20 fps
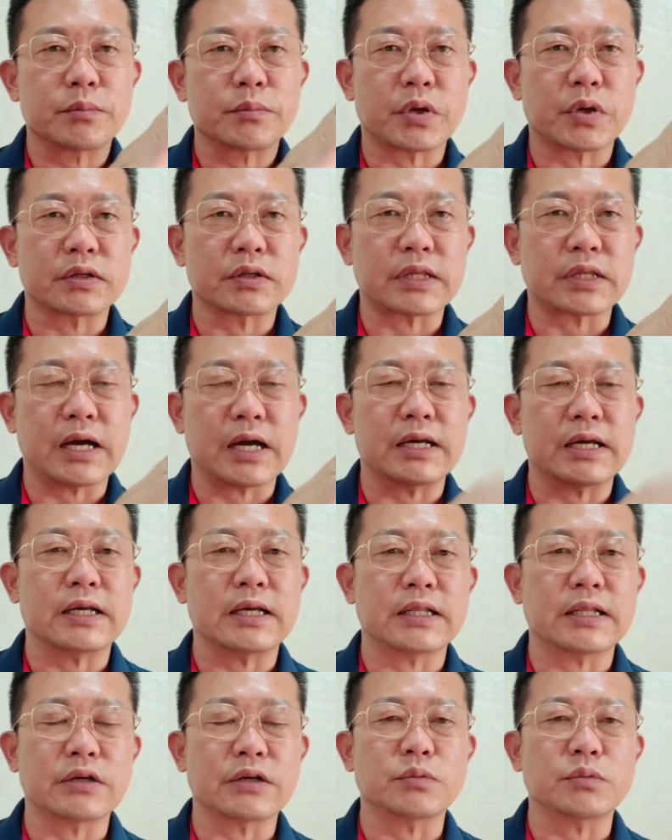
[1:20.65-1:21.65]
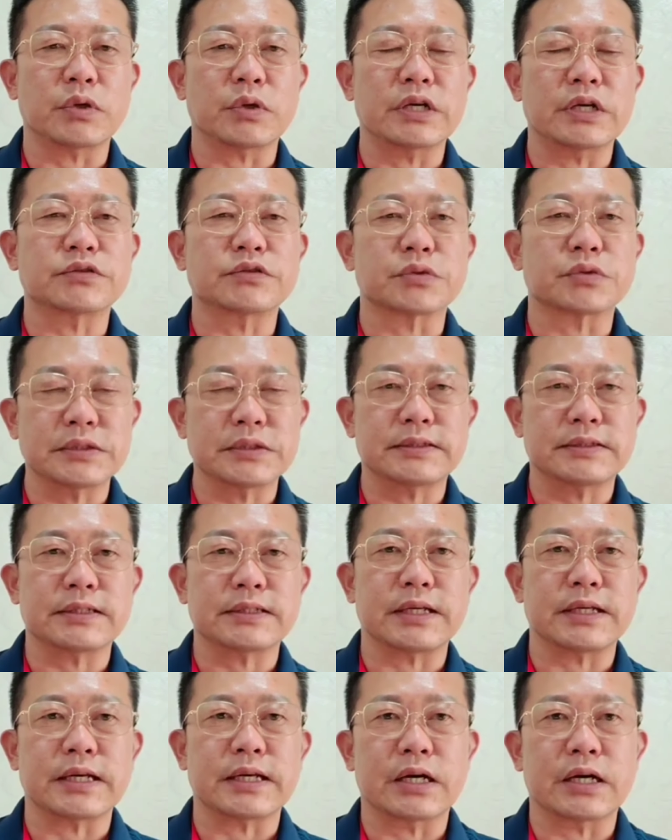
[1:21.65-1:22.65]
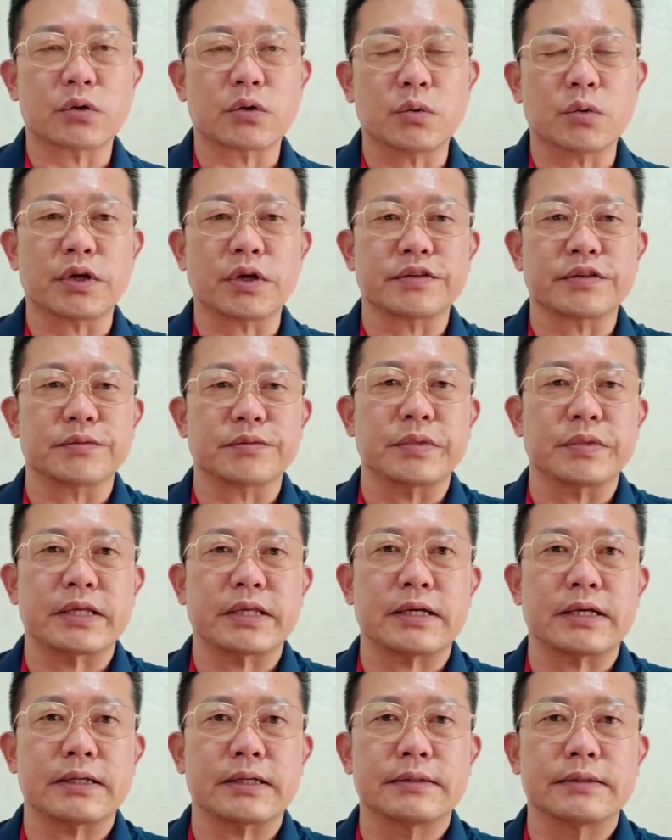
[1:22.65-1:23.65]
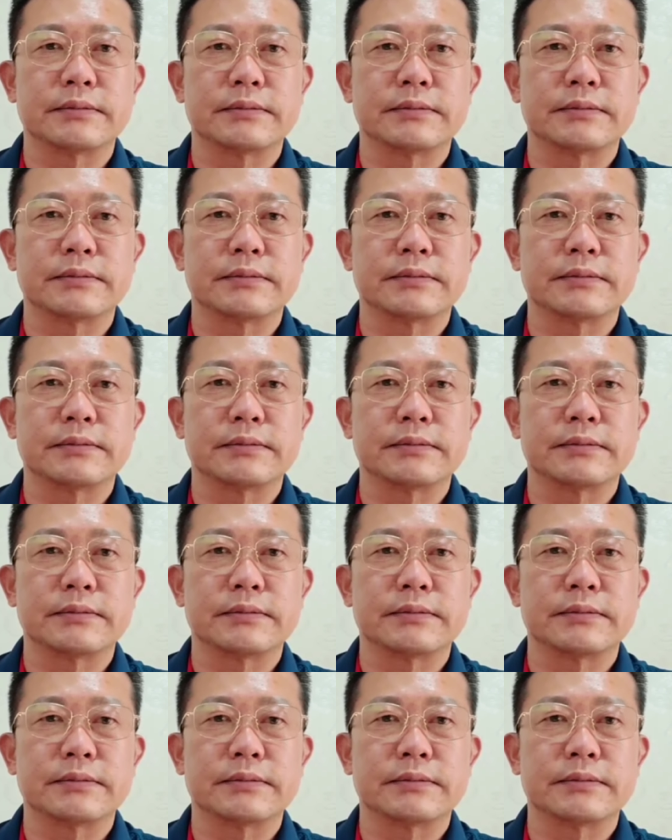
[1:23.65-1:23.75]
평탄한 하루 보낼 수 있으리라고 보겠습니다.